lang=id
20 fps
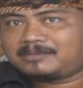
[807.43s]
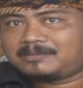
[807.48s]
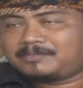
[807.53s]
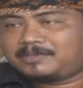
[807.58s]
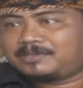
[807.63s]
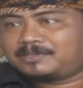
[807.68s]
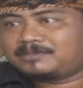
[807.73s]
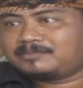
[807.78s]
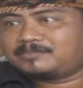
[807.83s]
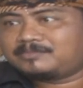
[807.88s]

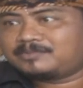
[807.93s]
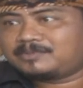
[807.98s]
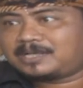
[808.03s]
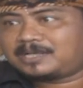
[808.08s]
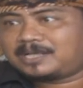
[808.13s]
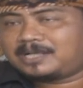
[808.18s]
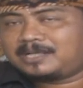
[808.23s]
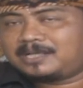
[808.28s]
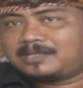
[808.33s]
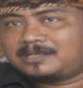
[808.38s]
beliau
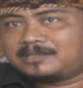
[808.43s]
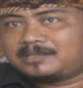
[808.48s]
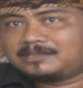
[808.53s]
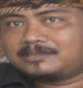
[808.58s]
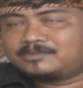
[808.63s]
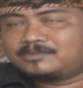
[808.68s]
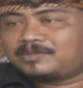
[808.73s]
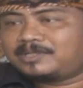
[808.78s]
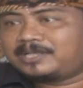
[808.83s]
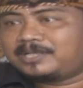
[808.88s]
munggah
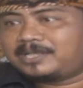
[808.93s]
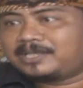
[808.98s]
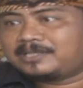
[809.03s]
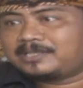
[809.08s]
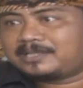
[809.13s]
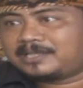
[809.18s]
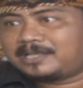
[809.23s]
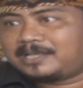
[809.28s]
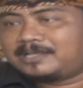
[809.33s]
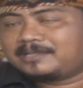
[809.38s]

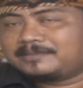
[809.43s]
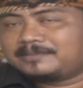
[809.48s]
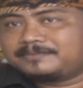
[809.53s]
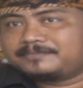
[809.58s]
sulinggihnya,